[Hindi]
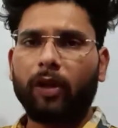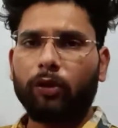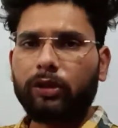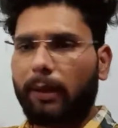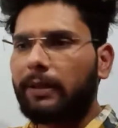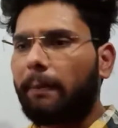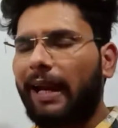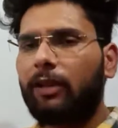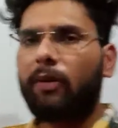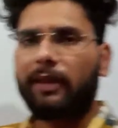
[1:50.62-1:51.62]
तो सबसे
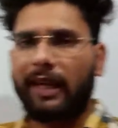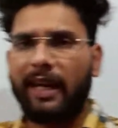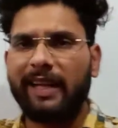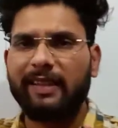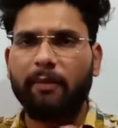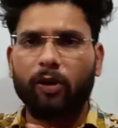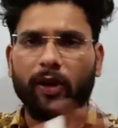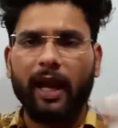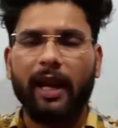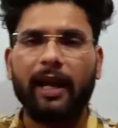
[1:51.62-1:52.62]
पहले तो ये बताइए जब
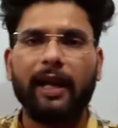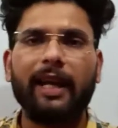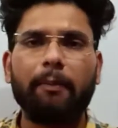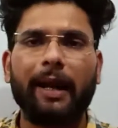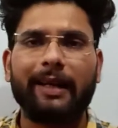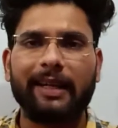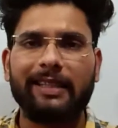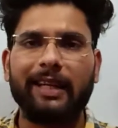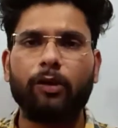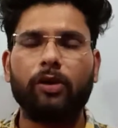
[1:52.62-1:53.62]
इन्होंने अलग अलग बैटरी
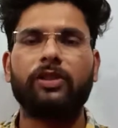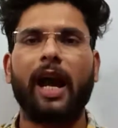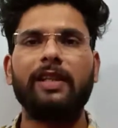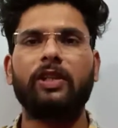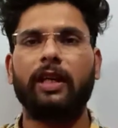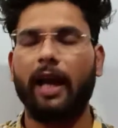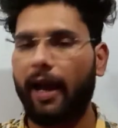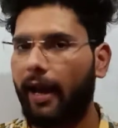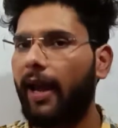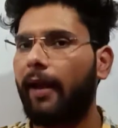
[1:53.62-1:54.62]
से इनको चार्ज किया
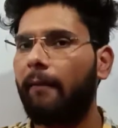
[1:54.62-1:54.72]
है